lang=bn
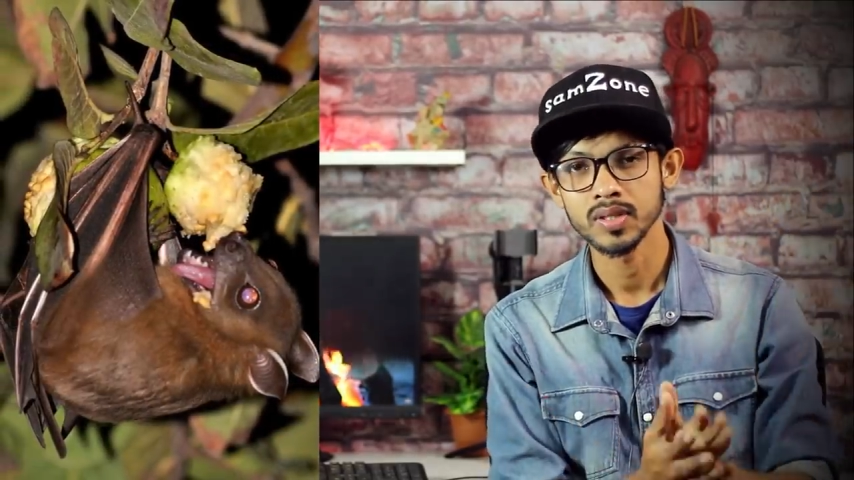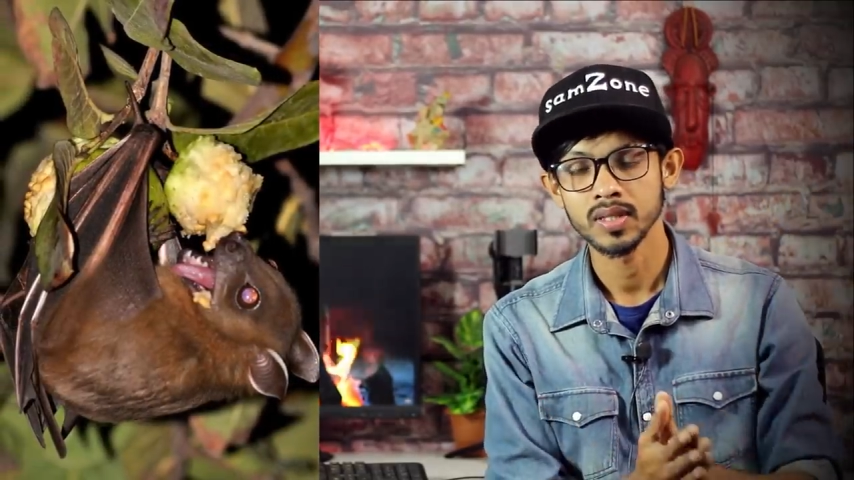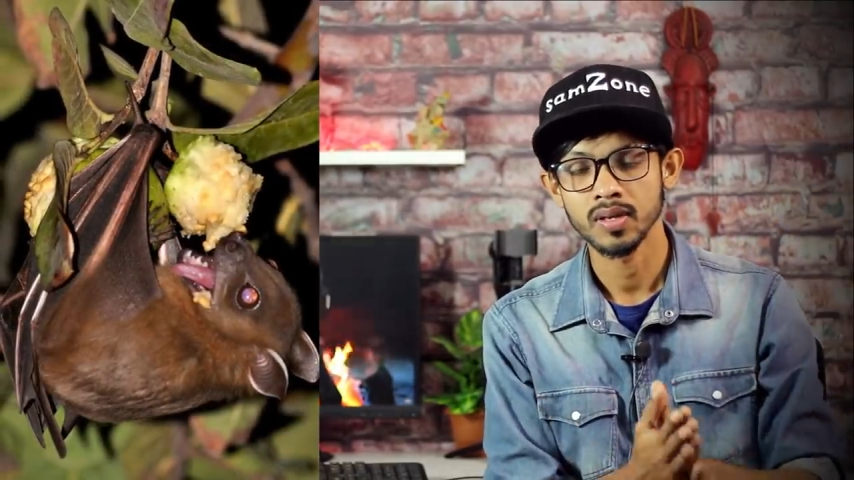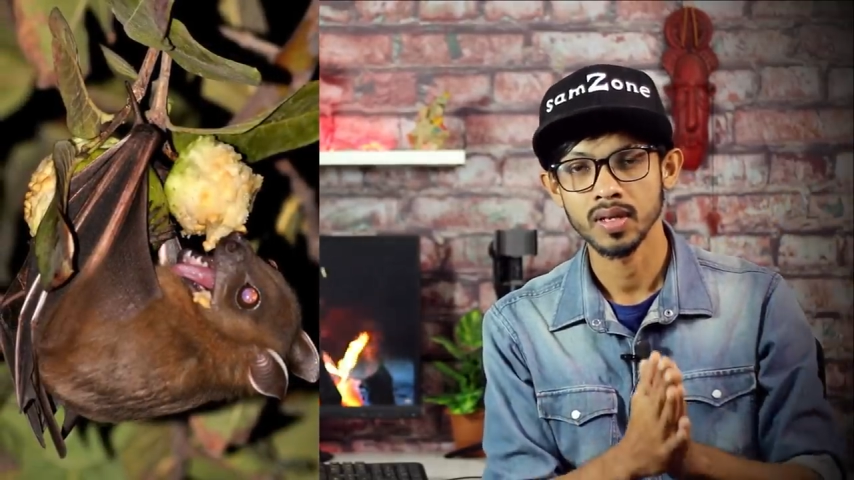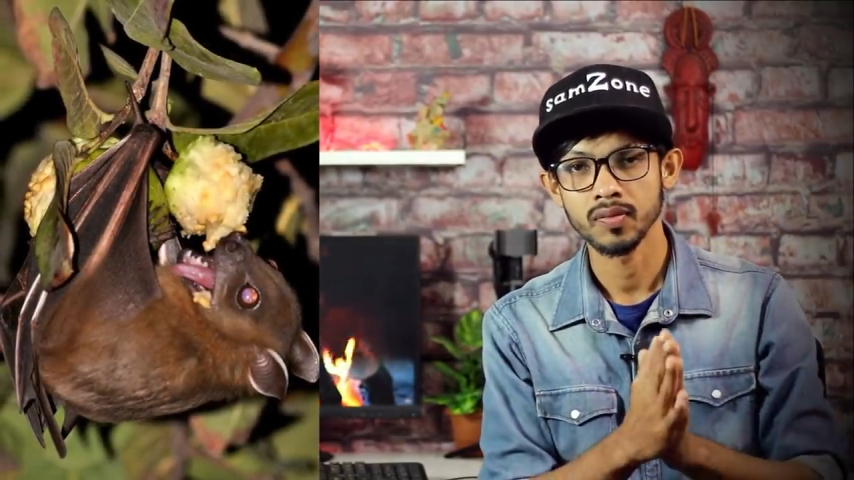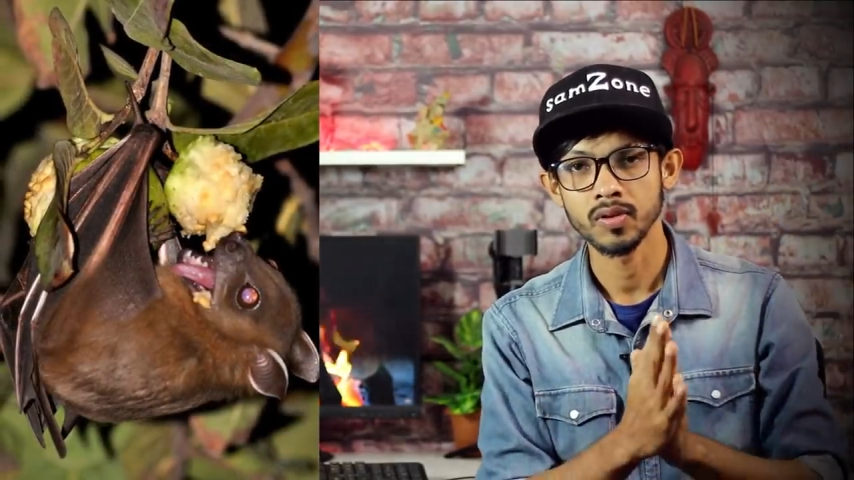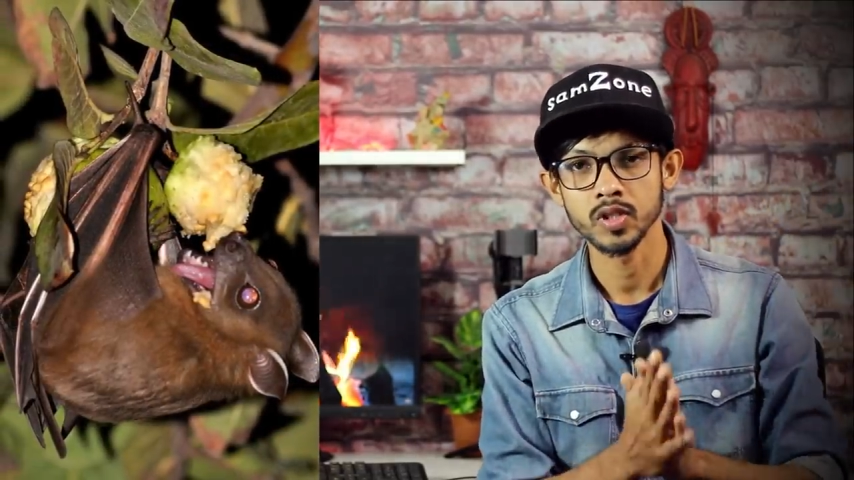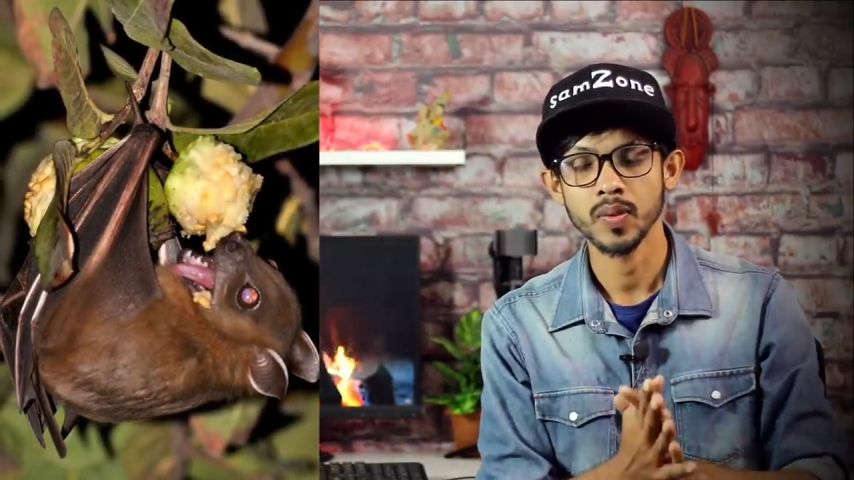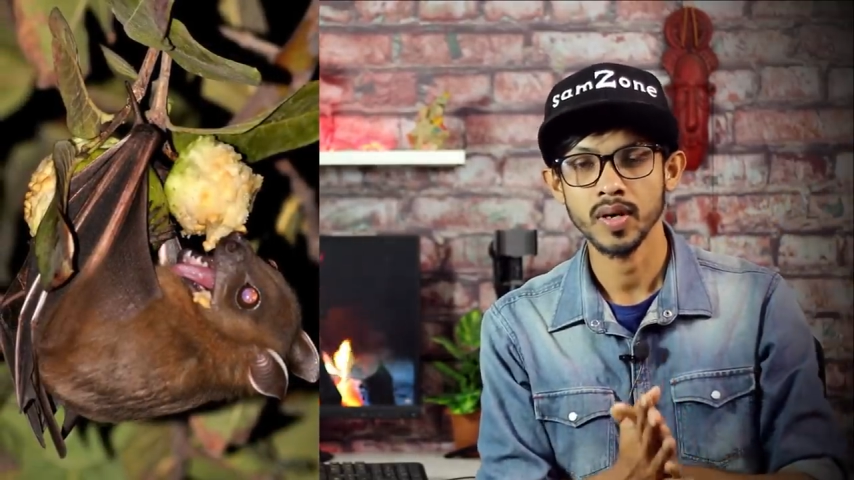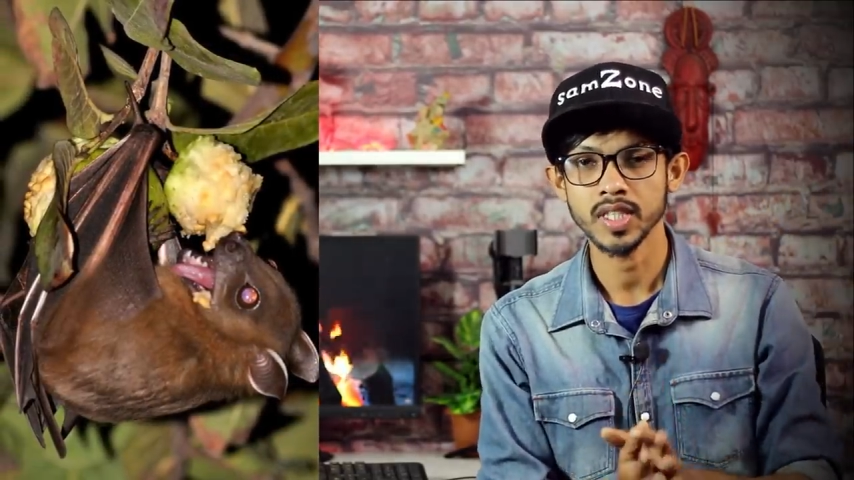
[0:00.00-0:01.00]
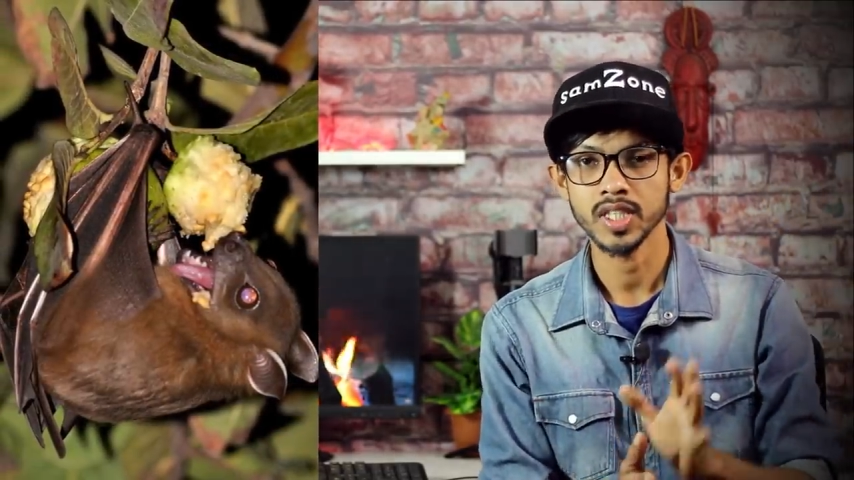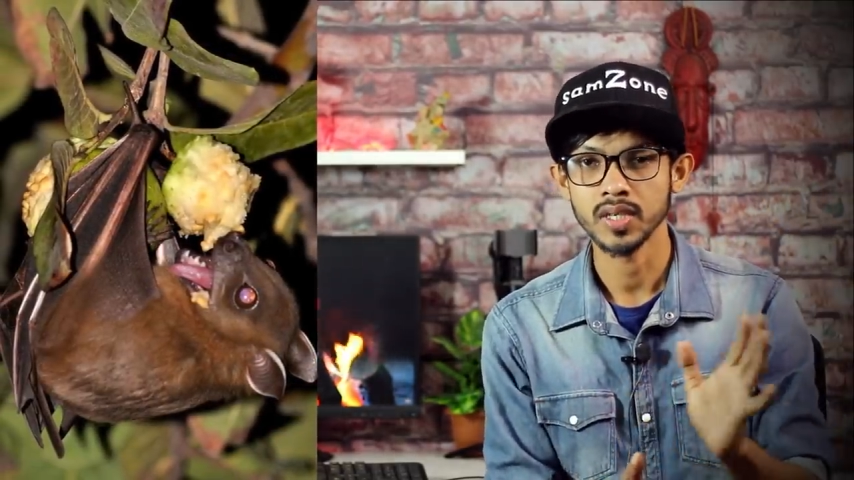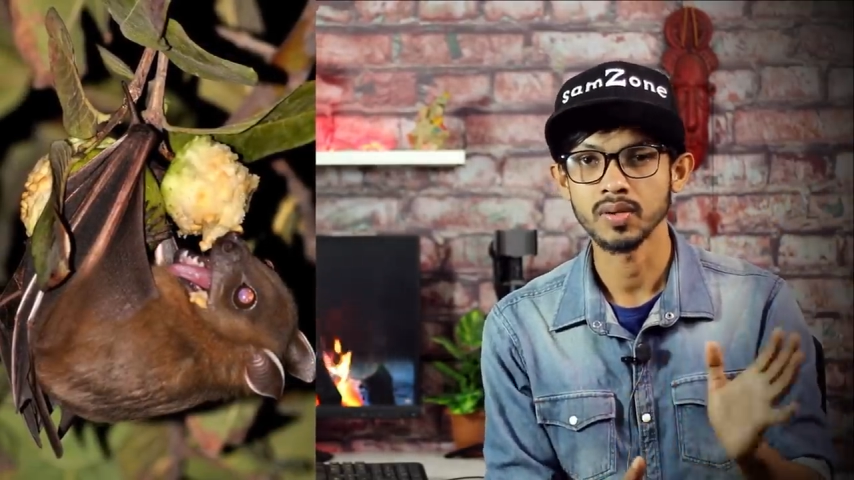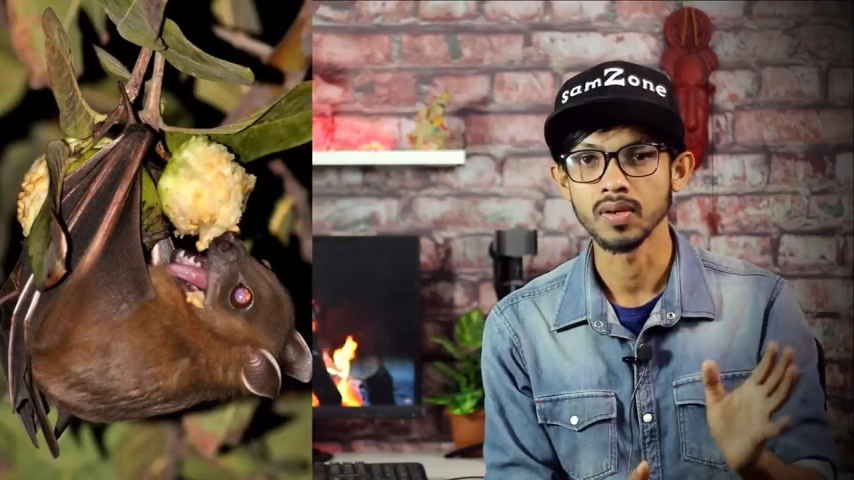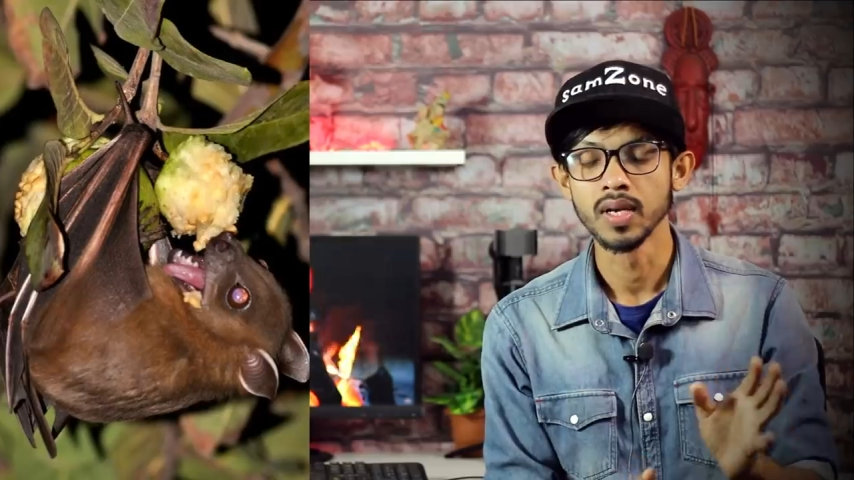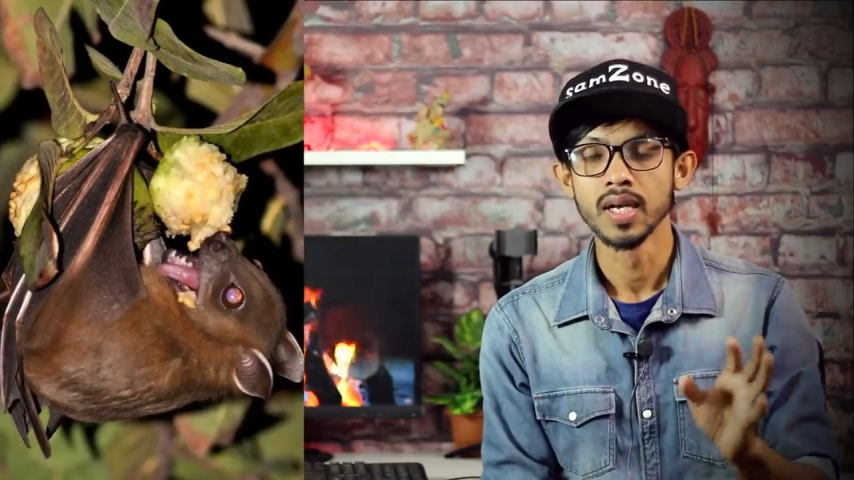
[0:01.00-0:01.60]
যে ধরনের ফ্রুটস পাওয়া যায় সেগুলো